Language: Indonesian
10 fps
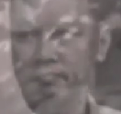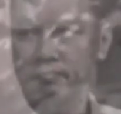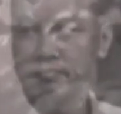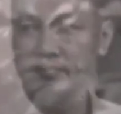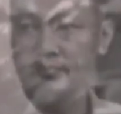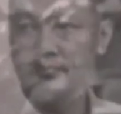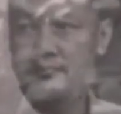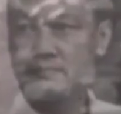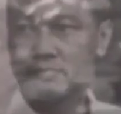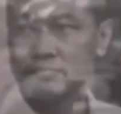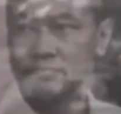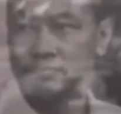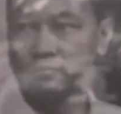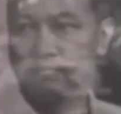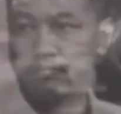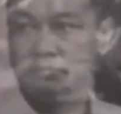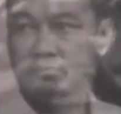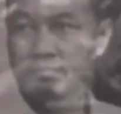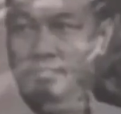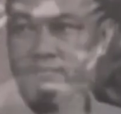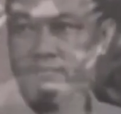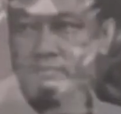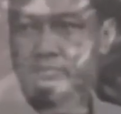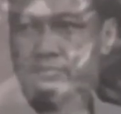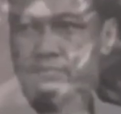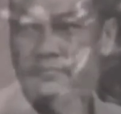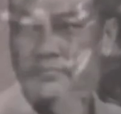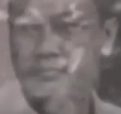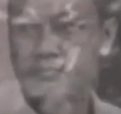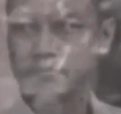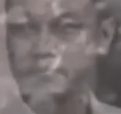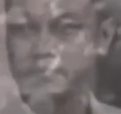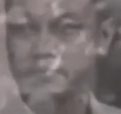ini kepada Sam, orang pertama di Biro Khusus.